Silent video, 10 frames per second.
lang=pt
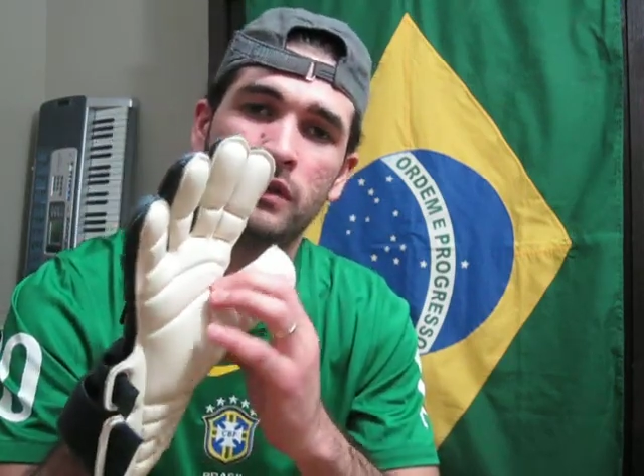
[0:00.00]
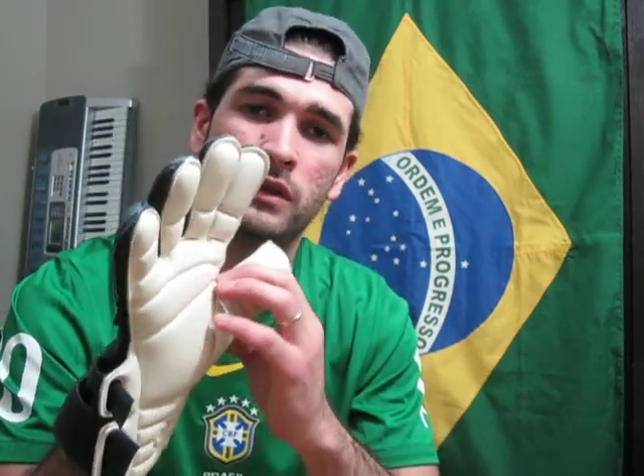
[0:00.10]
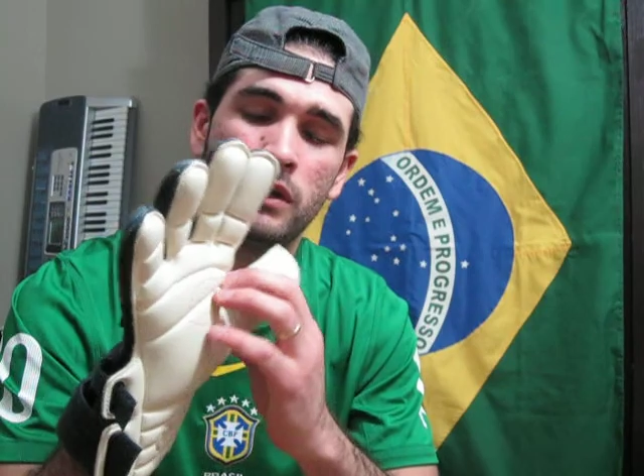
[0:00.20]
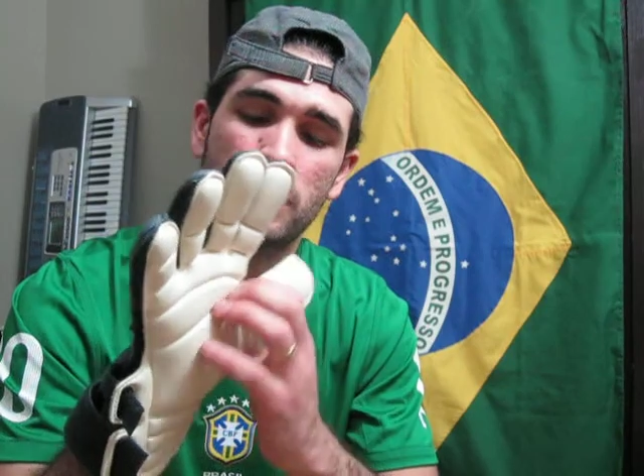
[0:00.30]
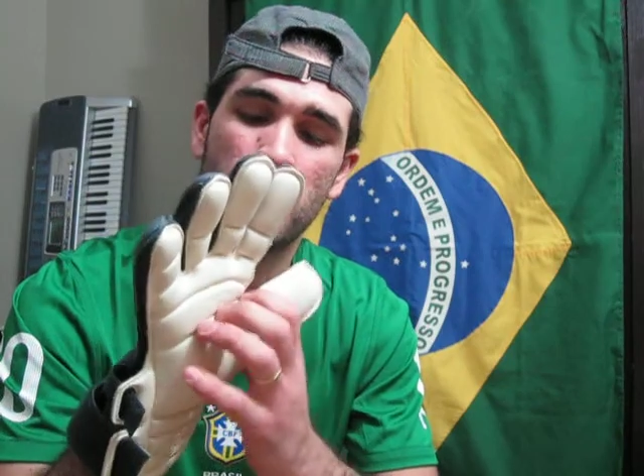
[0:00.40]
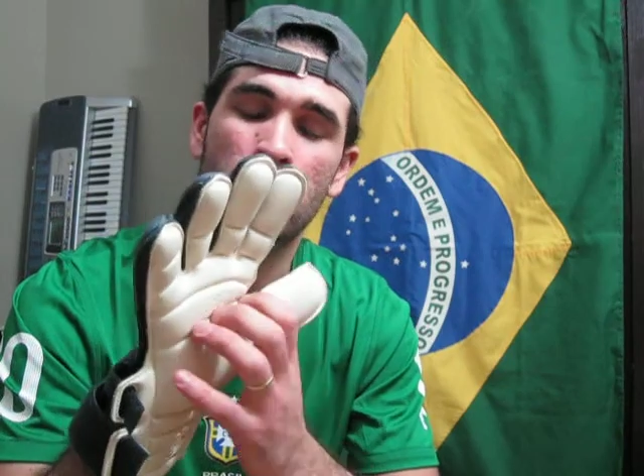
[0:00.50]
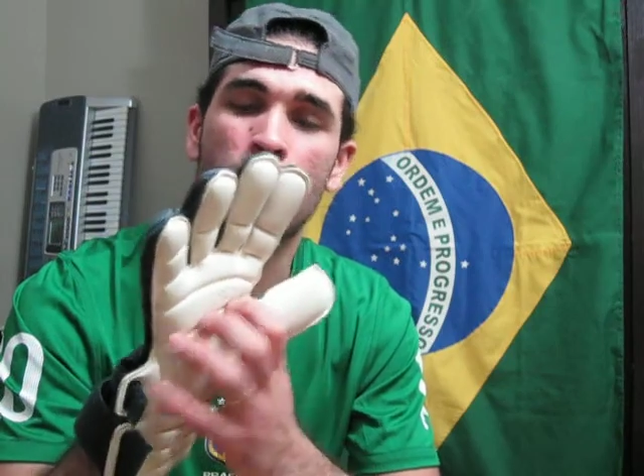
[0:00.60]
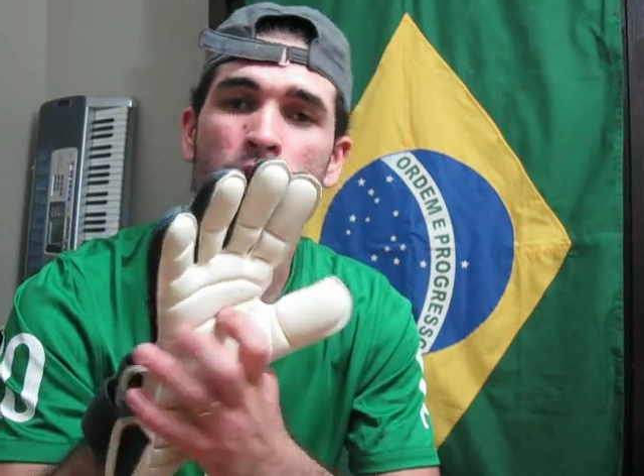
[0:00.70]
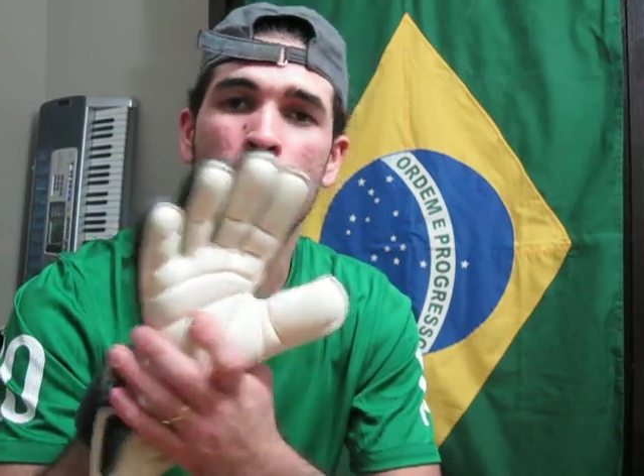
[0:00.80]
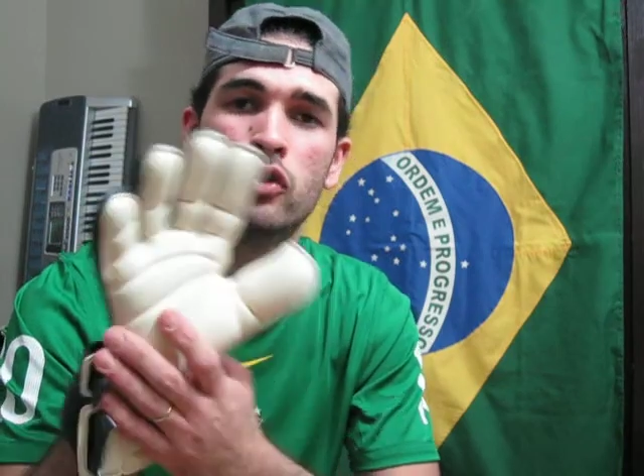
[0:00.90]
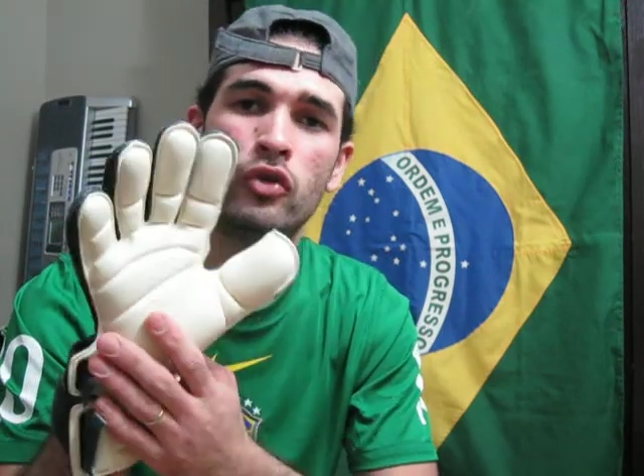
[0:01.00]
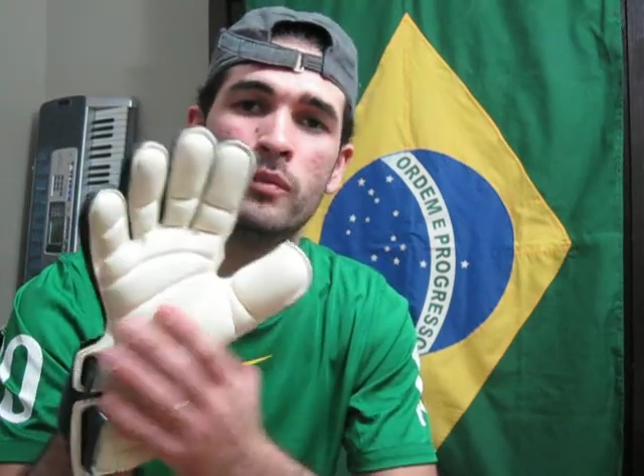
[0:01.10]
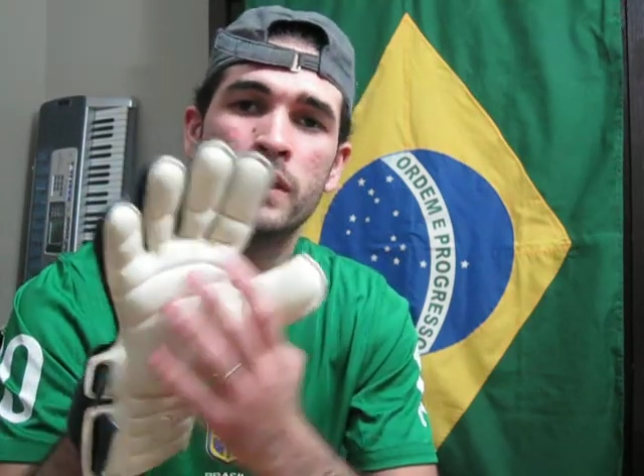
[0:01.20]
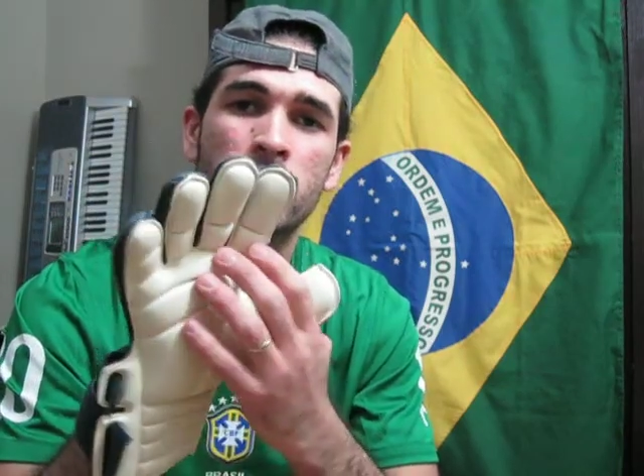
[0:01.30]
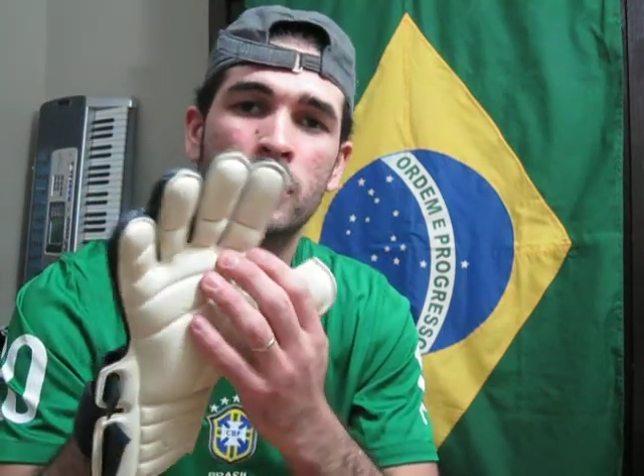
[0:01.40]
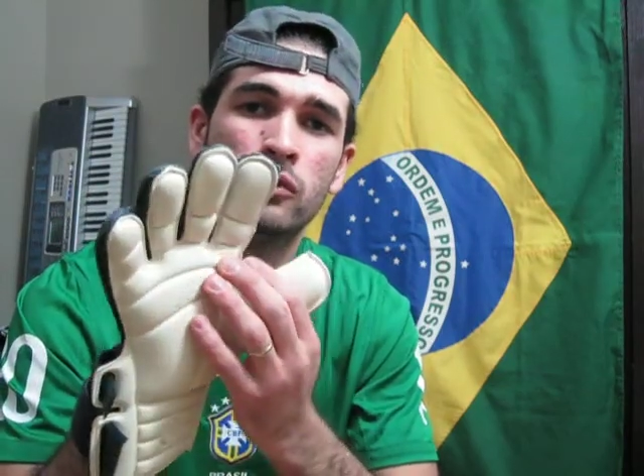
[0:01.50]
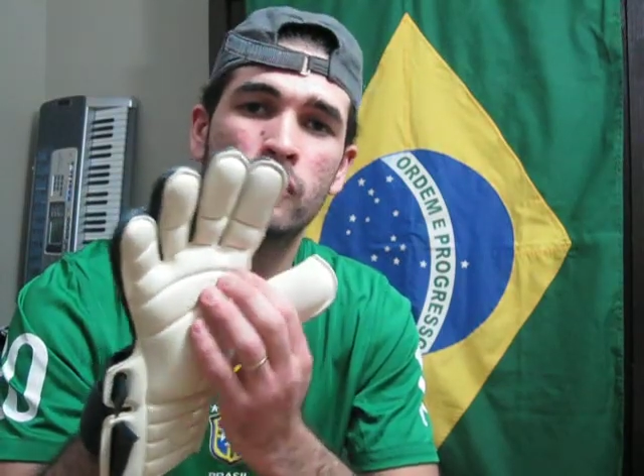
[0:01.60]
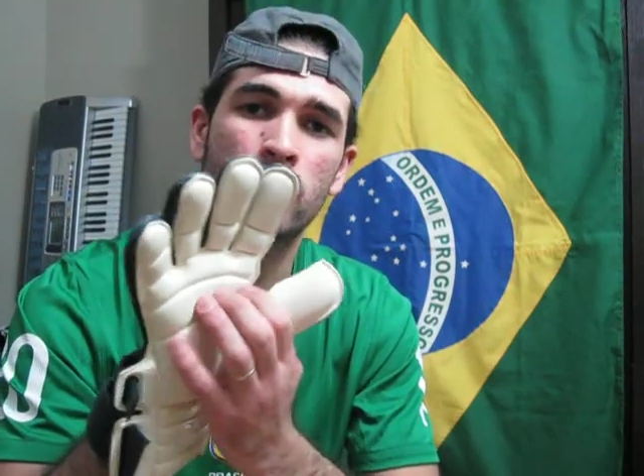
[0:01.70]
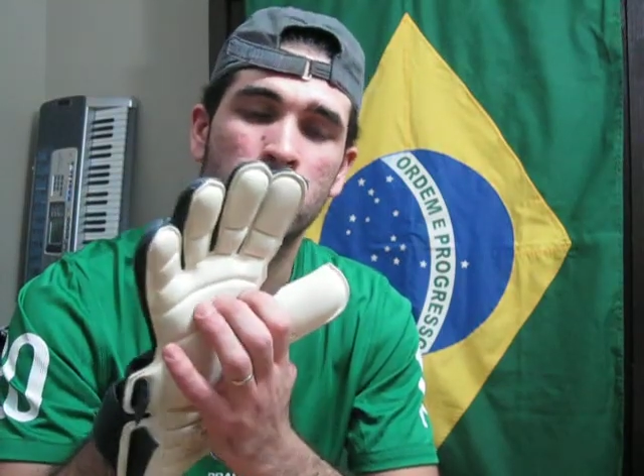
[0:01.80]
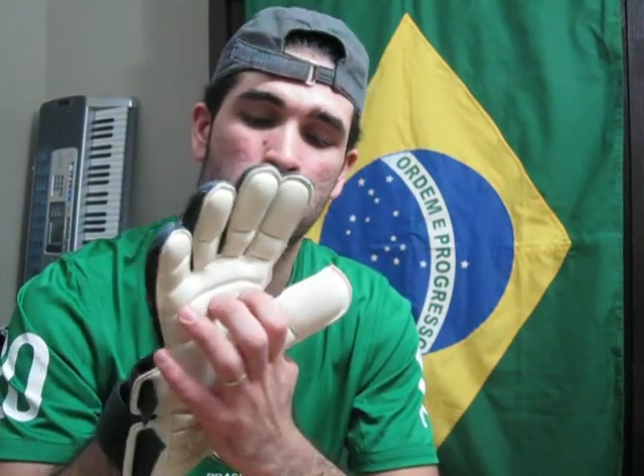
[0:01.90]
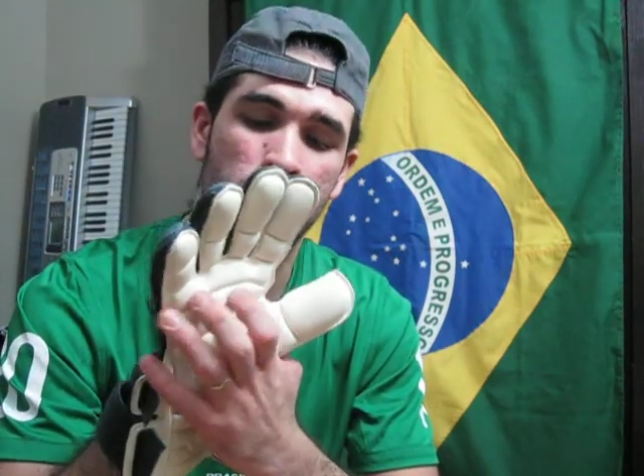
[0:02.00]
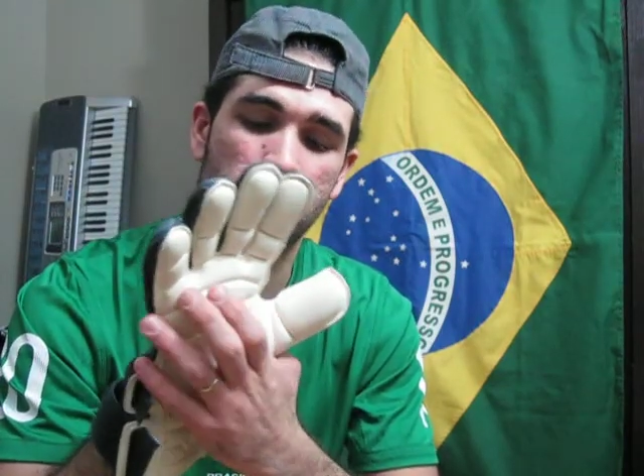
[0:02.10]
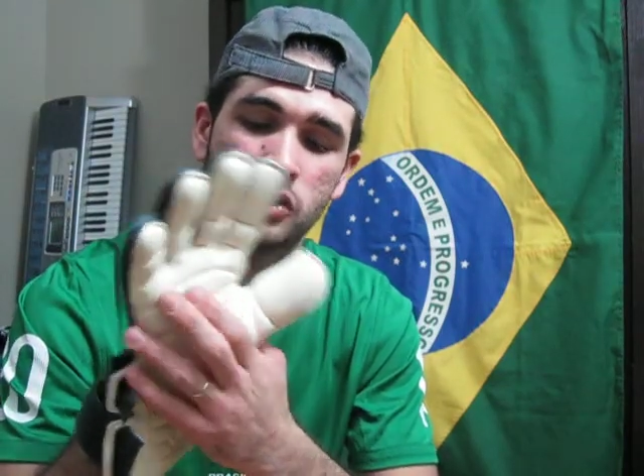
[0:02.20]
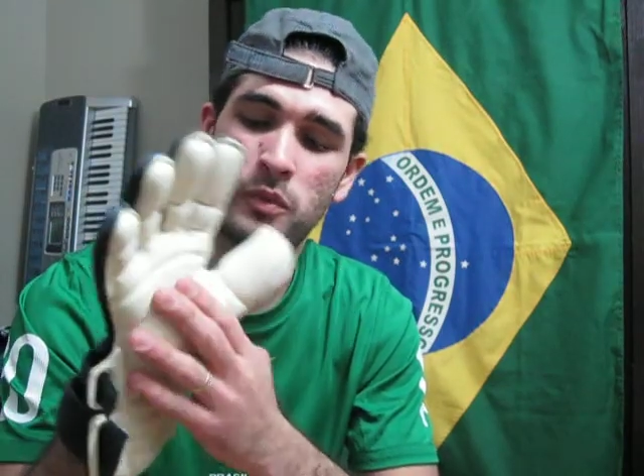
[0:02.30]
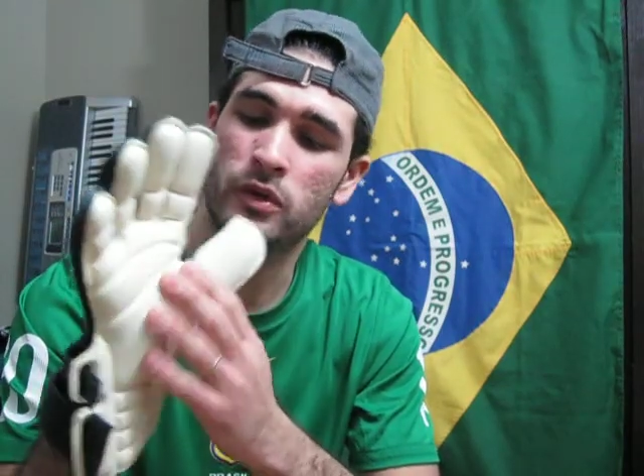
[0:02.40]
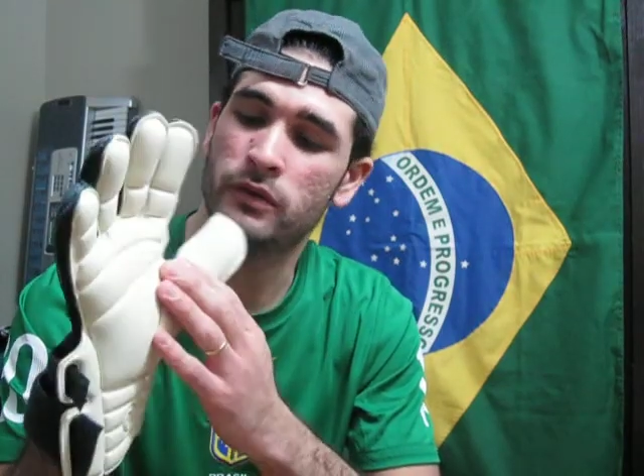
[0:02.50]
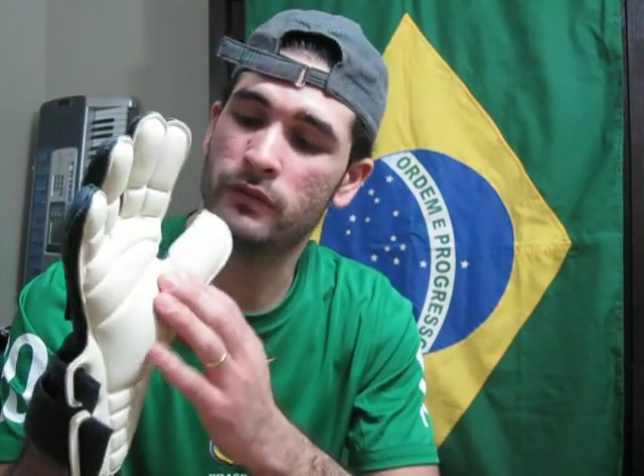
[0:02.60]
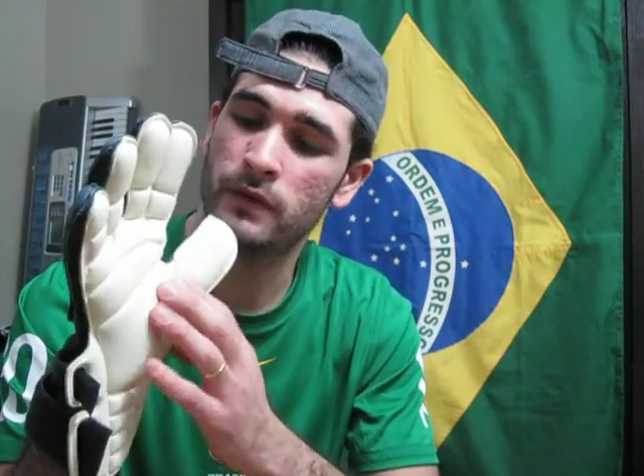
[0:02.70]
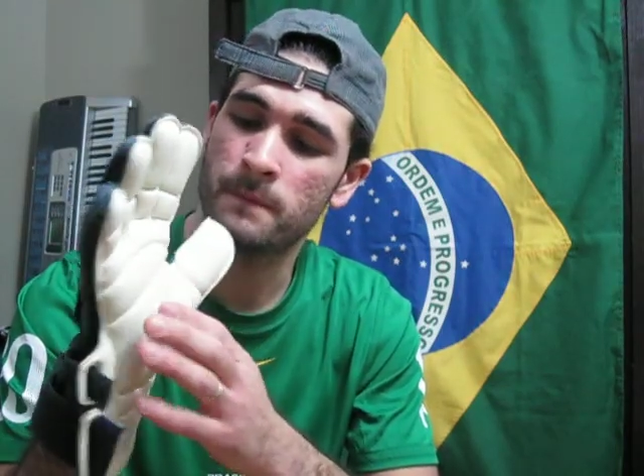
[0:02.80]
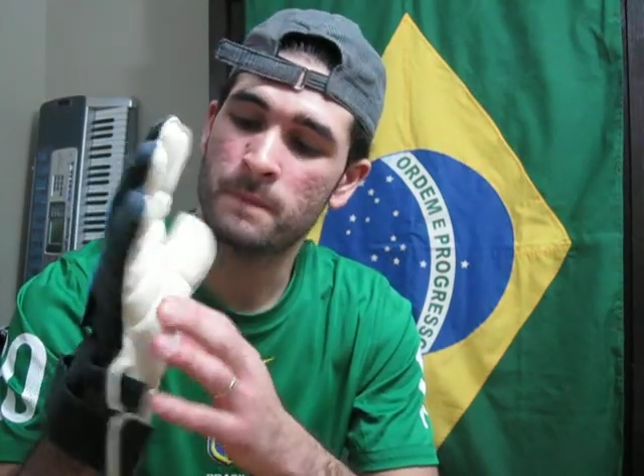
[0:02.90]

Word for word: que melhoram a ergonomia da luva, como vocês podem ver.